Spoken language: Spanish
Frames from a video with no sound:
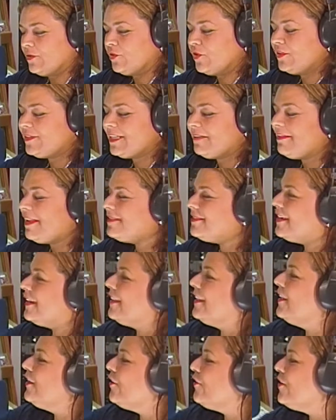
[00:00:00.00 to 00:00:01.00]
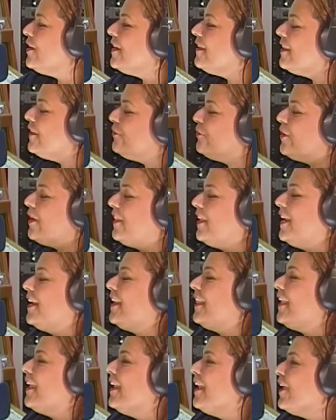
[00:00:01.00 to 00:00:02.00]
saludos. Te habla Jacqueline Rodríguez de tu cadena
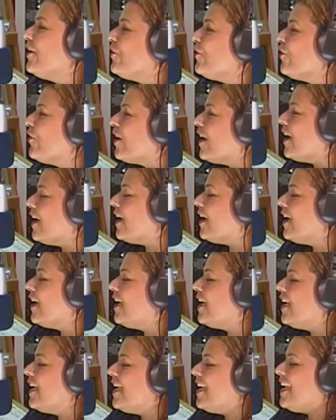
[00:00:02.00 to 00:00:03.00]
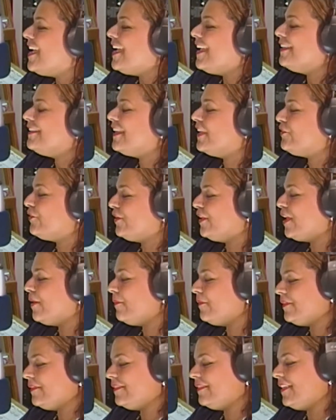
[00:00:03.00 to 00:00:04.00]
radial La Roca. Te estoy
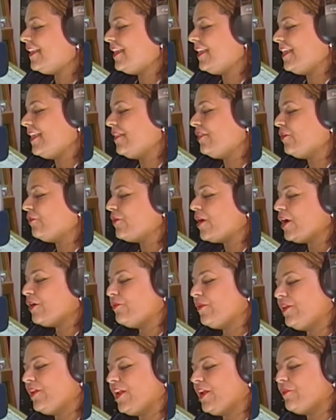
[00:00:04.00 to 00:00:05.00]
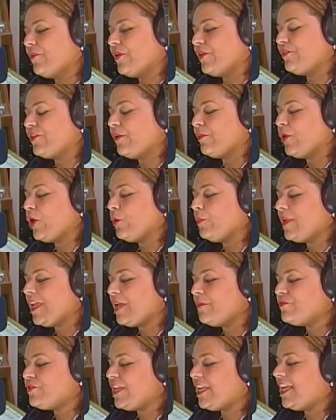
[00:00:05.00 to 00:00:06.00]
¿De, de The Rock Radio Network,
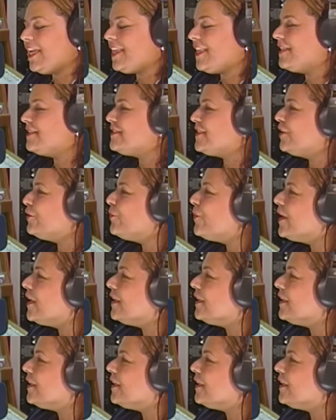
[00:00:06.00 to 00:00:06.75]
WBMJ, aquí en San